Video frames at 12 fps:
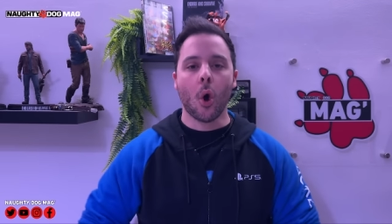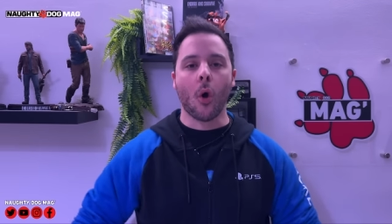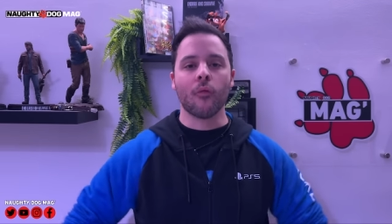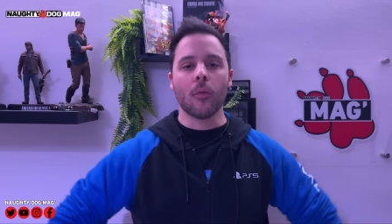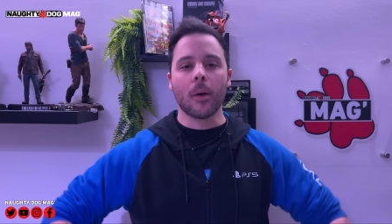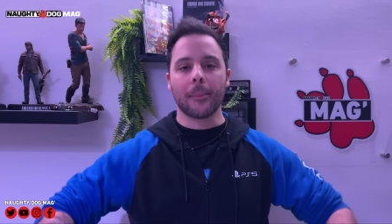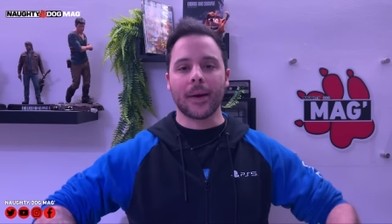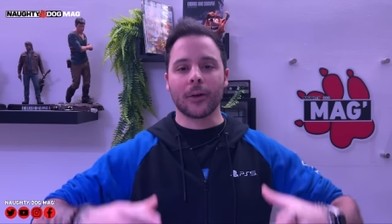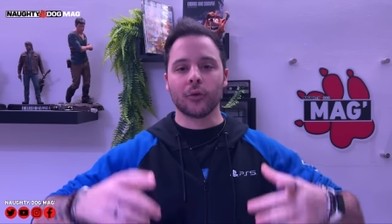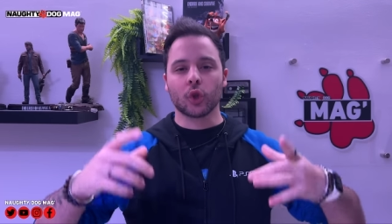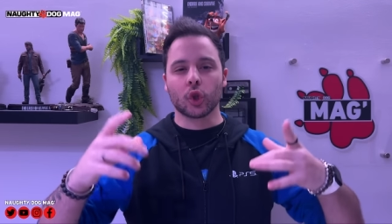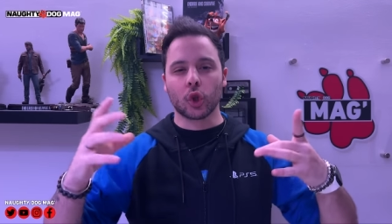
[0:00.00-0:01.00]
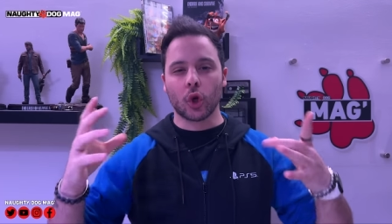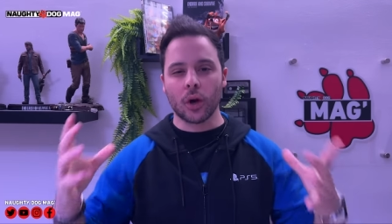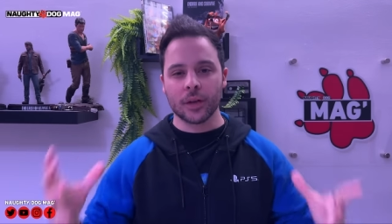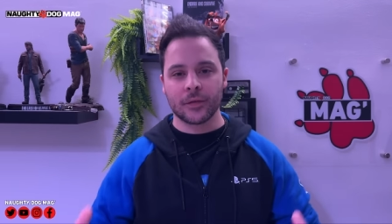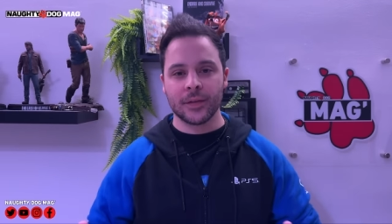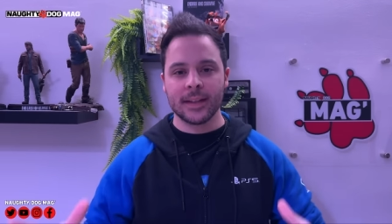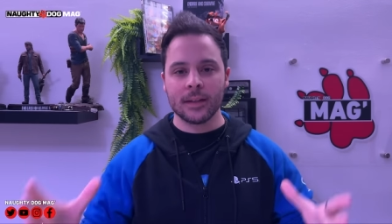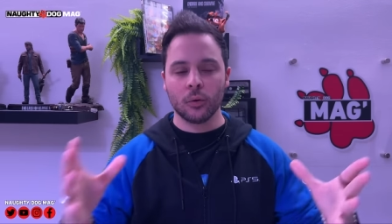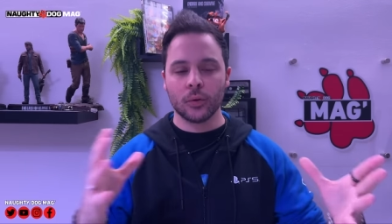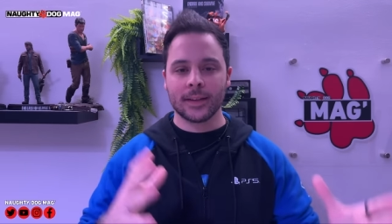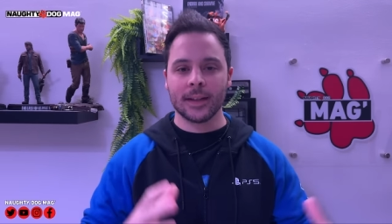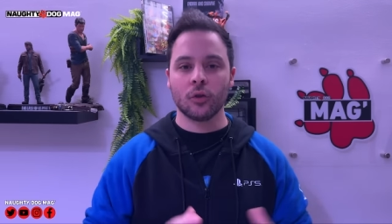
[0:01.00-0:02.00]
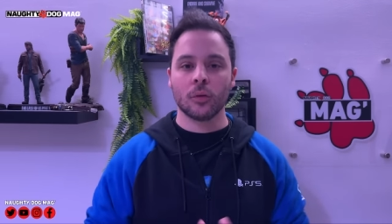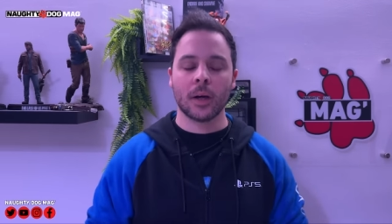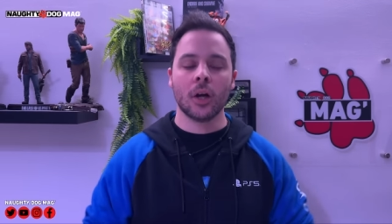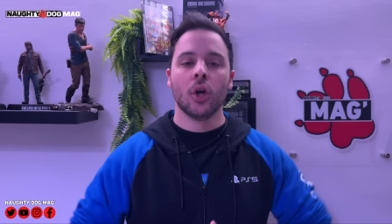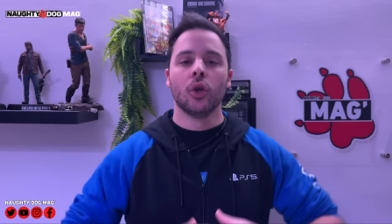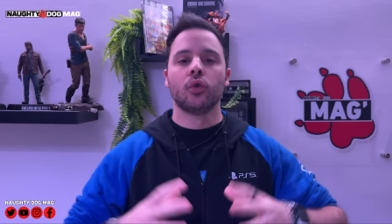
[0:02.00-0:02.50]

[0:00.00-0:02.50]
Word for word: On vous prépare une grosse vidéo dès demain,